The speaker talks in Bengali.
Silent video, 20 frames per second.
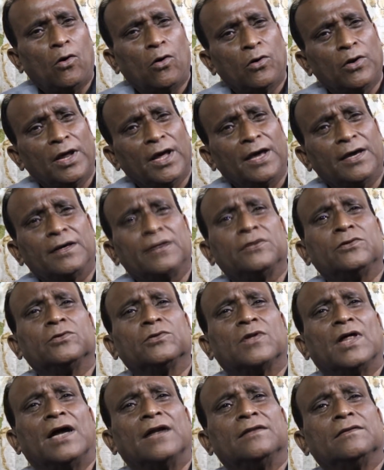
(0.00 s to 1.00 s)
অনেক কিছু
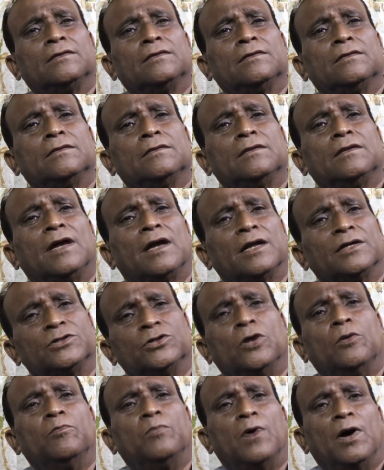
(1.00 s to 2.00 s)
তার দ্বারা
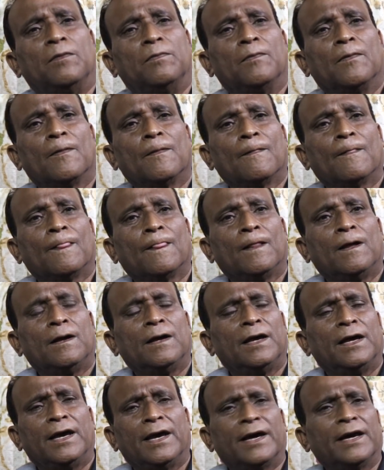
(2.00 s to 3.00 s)
সম্ভব
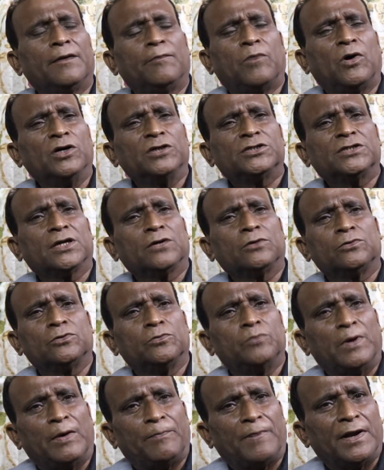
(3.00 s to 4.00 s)
এখানে বয়সটা কোনো
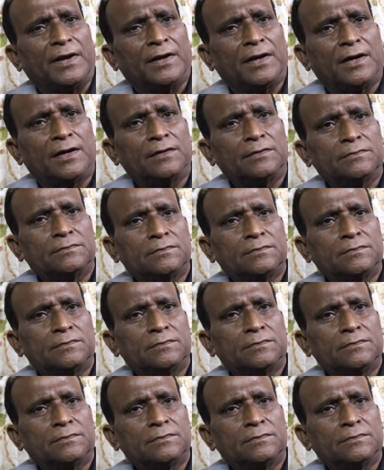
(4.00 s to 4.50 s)
ব্যাপার না